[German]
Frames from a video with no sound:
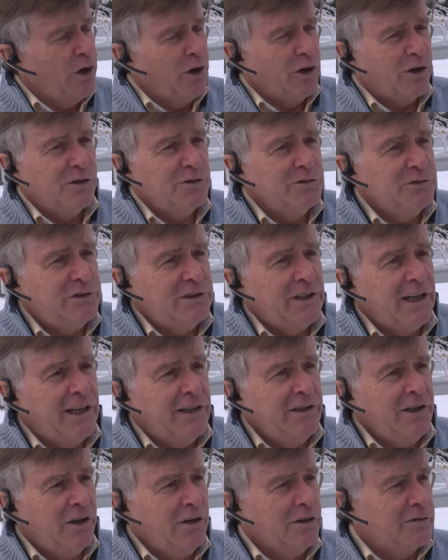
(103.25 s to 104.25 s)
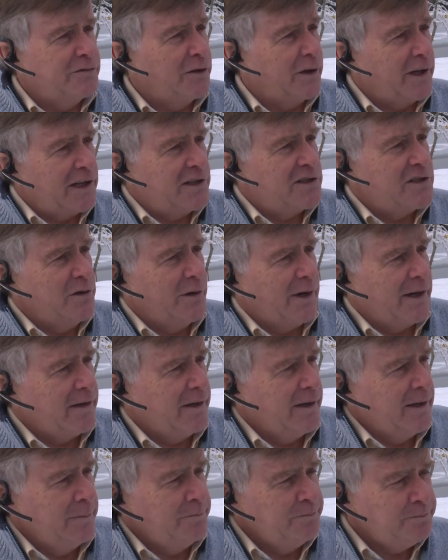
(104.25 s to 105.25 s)
Und äh, naja, voriges Jahr.
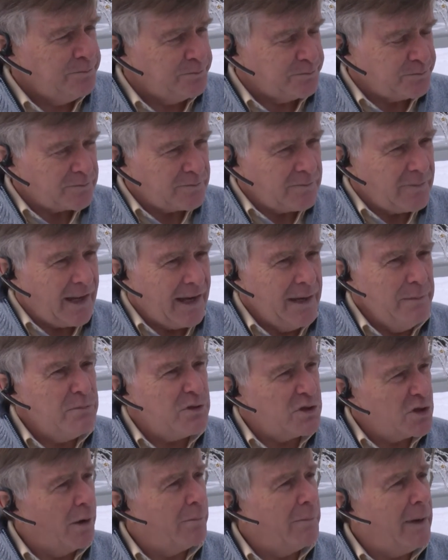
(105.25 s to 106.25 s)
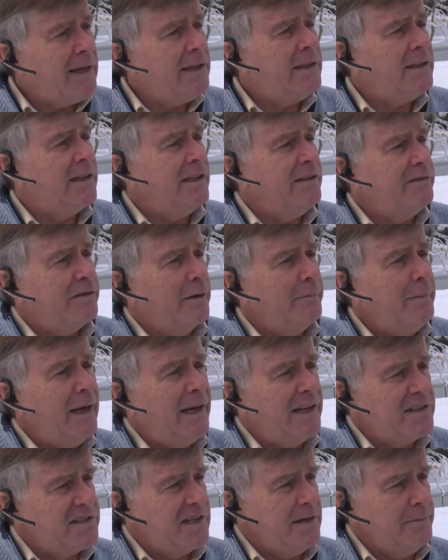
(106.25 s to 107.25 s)
Ähm im Sommer. Die
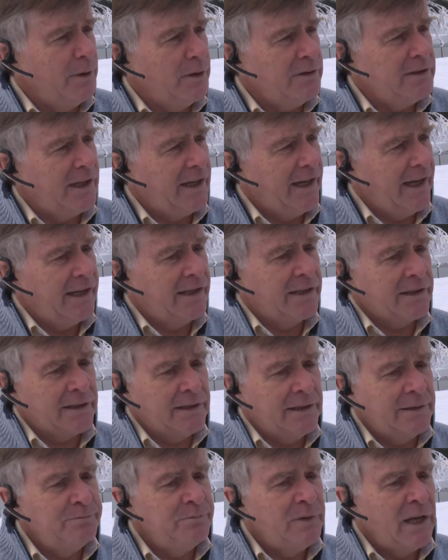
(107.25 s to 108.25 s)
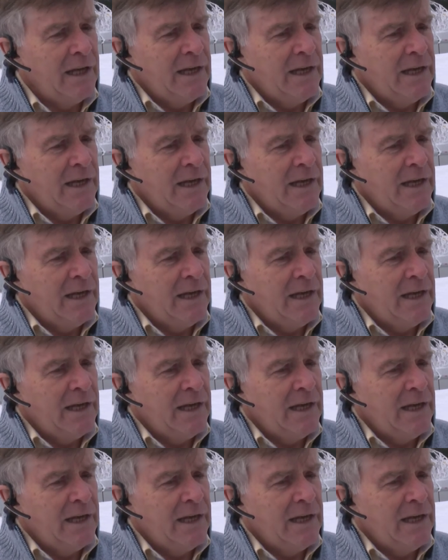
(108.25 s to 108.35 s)
Familie Simon, der Herr ähm,